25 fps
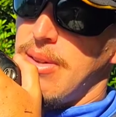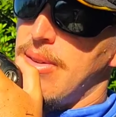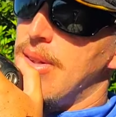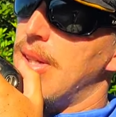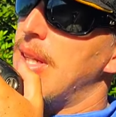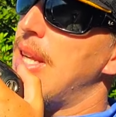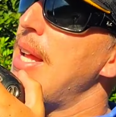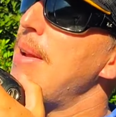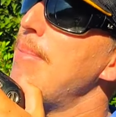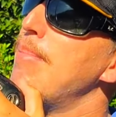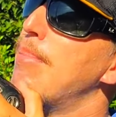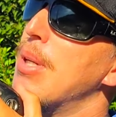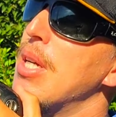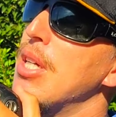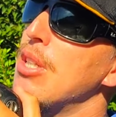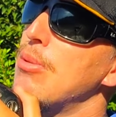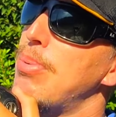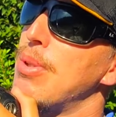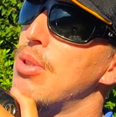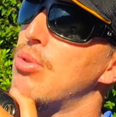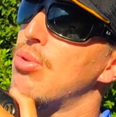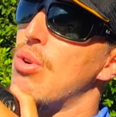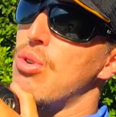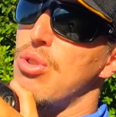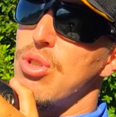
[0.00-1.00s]
Lembrando,
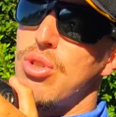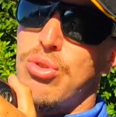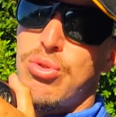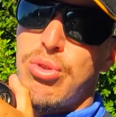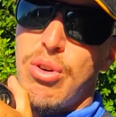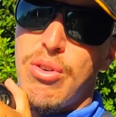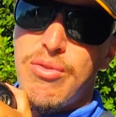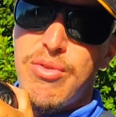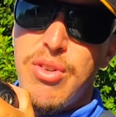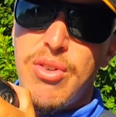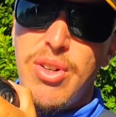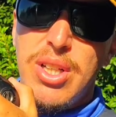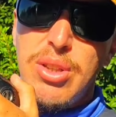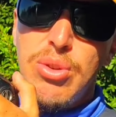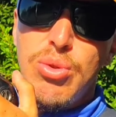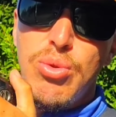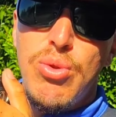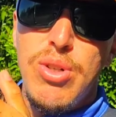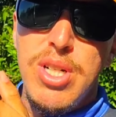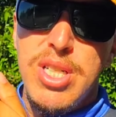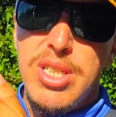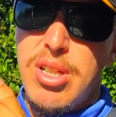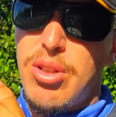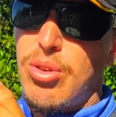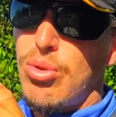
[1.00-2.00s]
pessoal, que choveu a
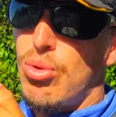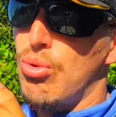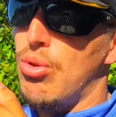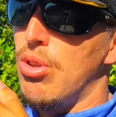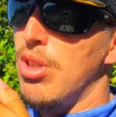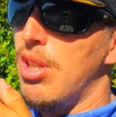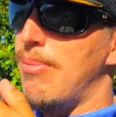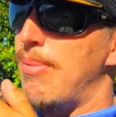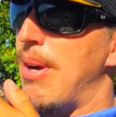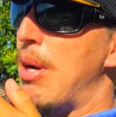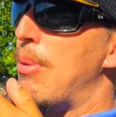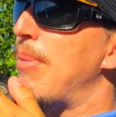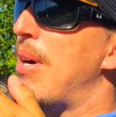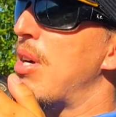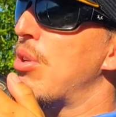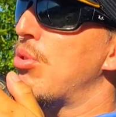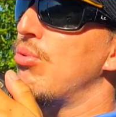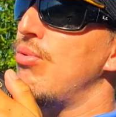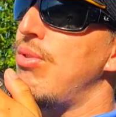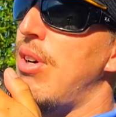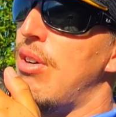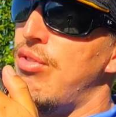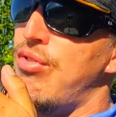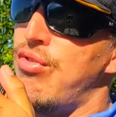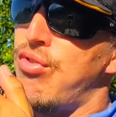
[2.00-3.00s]
noite toda, mas uma
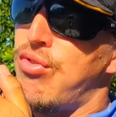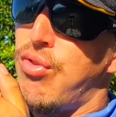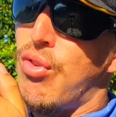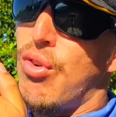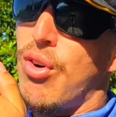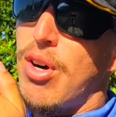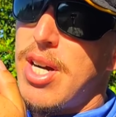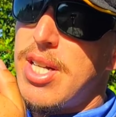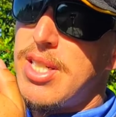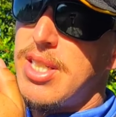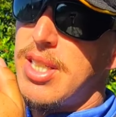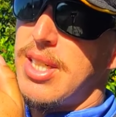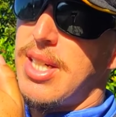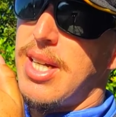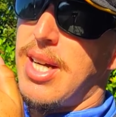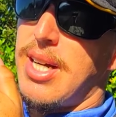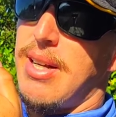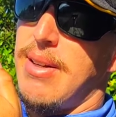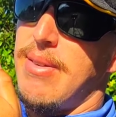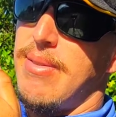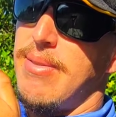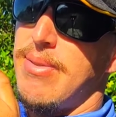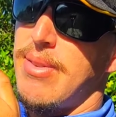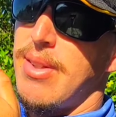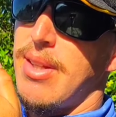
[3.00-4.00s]
chuva forte, cara.